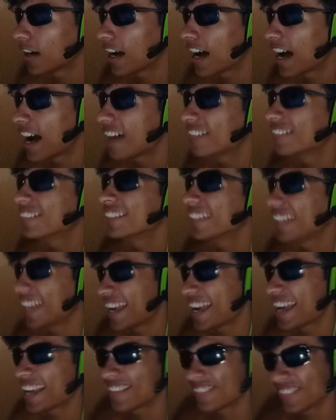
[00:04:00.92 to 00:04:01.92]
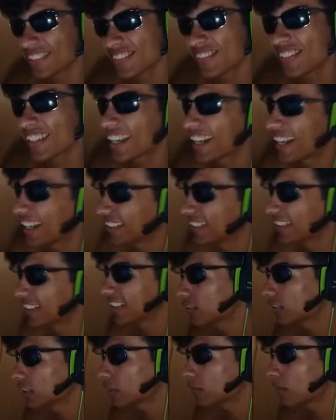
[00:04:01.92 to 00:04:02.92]
Ah, moleque, muito
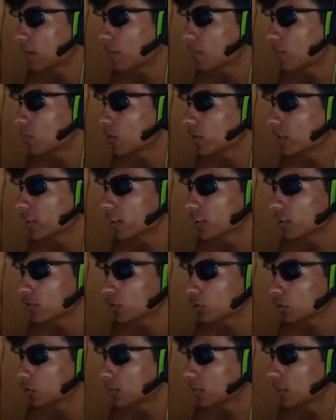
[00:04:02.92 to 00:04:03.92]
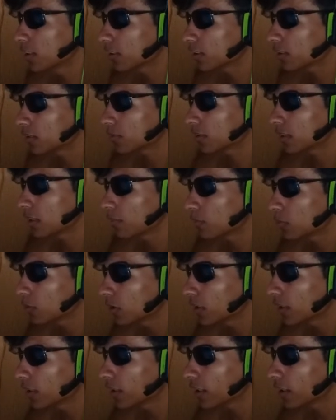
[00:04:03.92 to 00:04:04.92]
obrigado. Tem uma bolha, eu vou subir em cima da
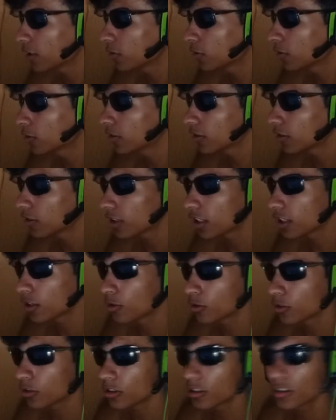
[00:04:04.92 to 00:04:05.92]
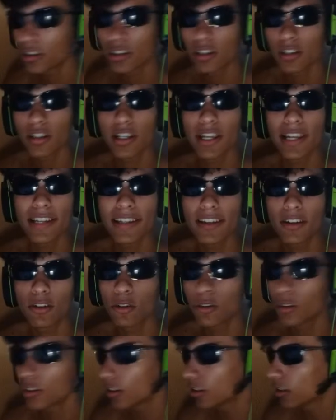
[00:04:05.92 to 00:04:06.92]
bolha, errou, errou, ele
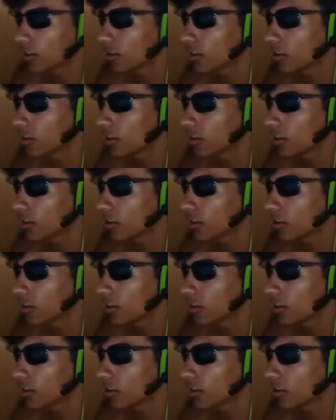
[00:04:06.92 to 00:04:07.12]
errou.